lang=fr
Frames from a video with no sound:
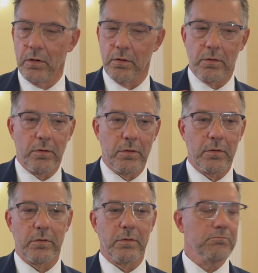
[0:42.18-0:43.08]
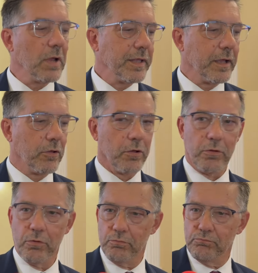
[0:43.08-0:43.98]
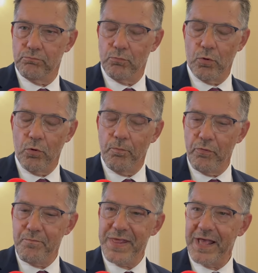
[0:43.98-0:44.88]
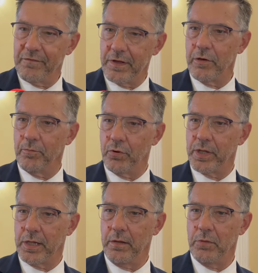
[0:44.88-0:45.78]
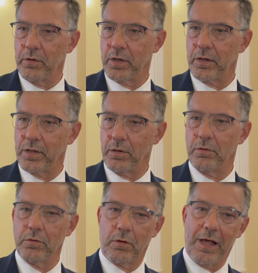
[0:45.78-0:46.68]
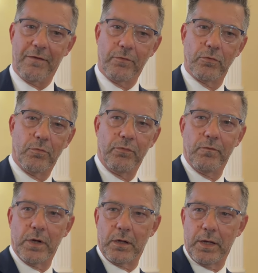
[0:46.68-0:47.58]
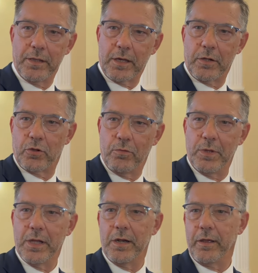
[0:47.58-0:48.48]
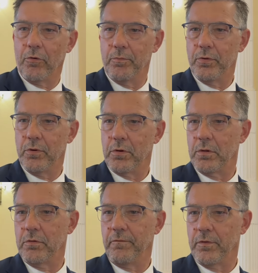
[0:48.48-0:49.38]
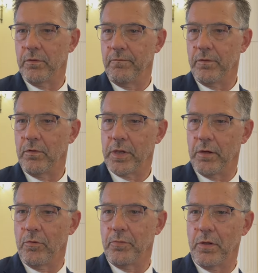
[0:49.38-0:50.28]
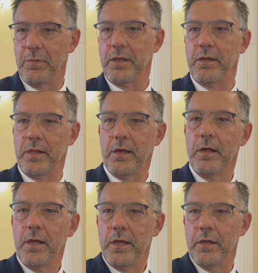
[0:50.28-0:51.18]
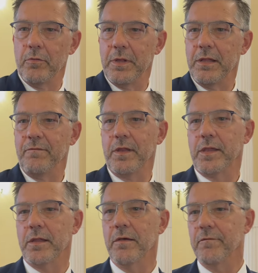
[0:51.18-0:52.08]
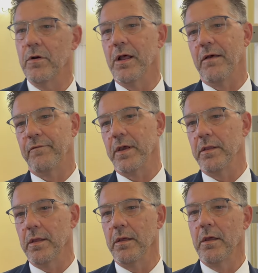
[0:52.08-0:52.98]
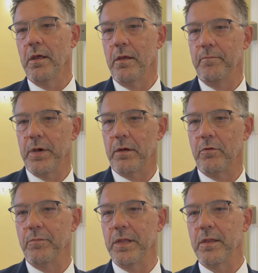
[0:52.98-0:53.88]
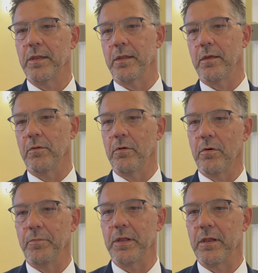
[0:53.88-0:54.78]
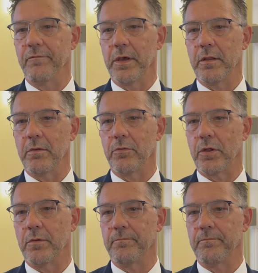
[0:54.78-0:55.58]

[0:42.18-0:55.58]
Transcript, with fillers: euh, un accueil le plus bienveillant possible dans un centre avant de pouvoir être acheminé à l'aéroport de Fort-de-France, aéroport Aimé Césaire, et de bénéficier d'un vol affrété par le ministère de l'Europe et des Affaires étrangères.